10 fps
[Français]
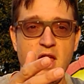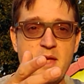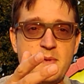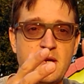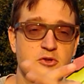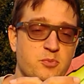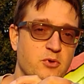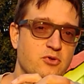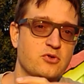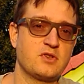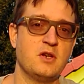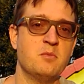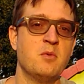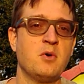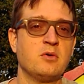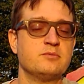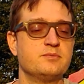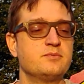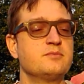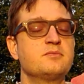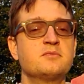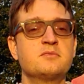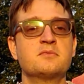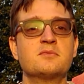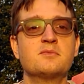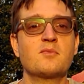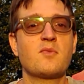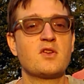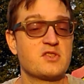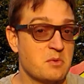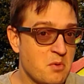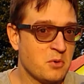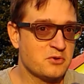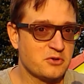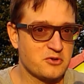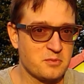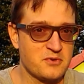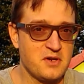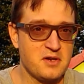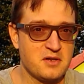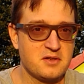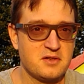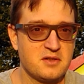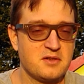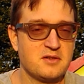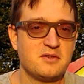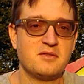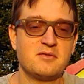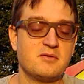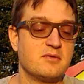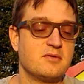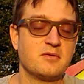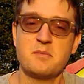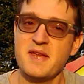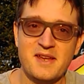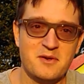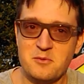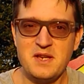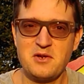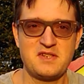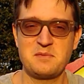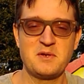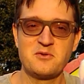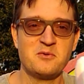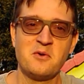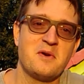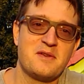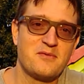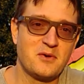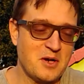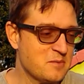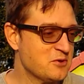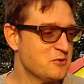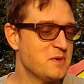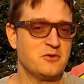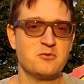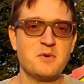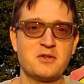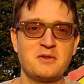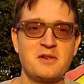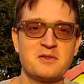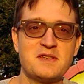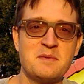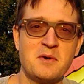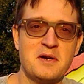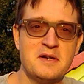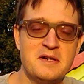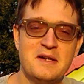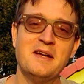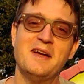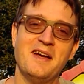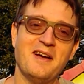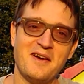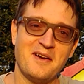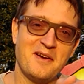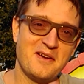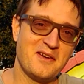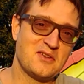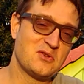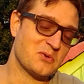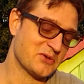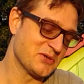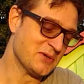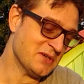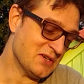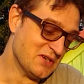Eh bien, je pense que c'est le moment. C'est le moment de notre sponsor. Mais oui, que ça te pèse ou non, et il faut quand même que je mette du beurre dans les lentilles, moi. Euh, donc,